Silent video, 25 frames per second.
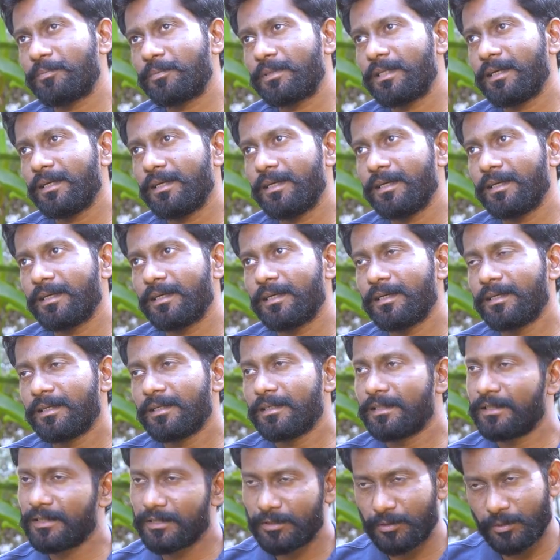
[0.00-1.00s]
చెప్తే
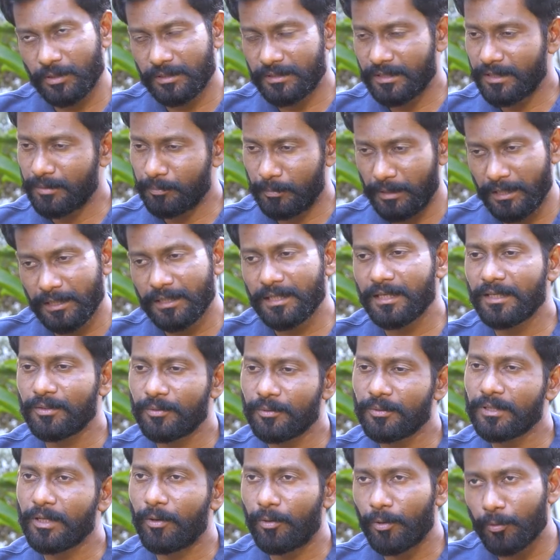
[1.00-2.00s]
ఈ స్టో సార్ మీకు కాదు
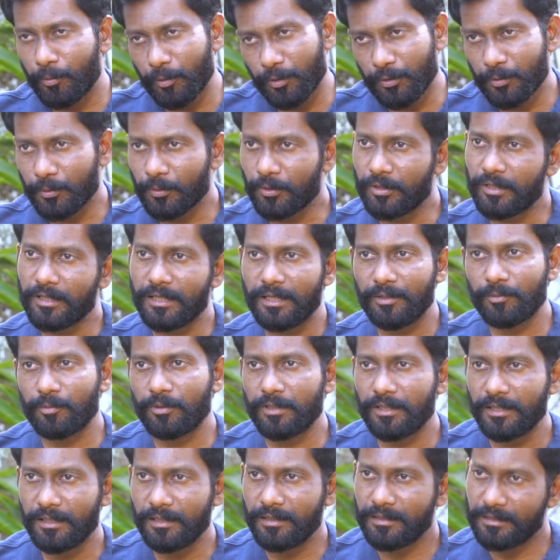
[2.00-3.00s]
ఎవరో కొత్త కుర్రాడు
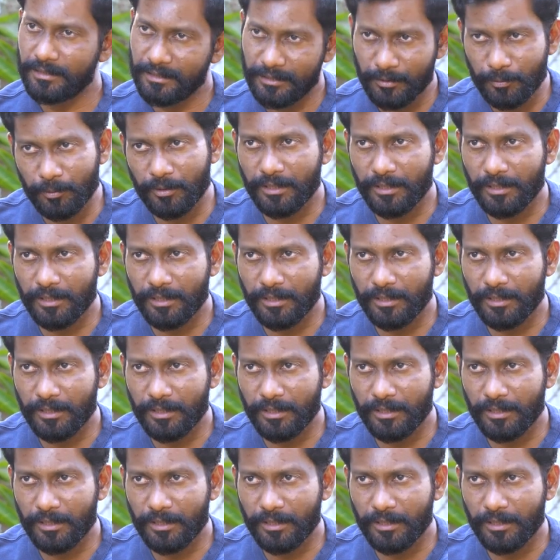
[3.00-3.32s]
అనుకుంటున్నా ఇది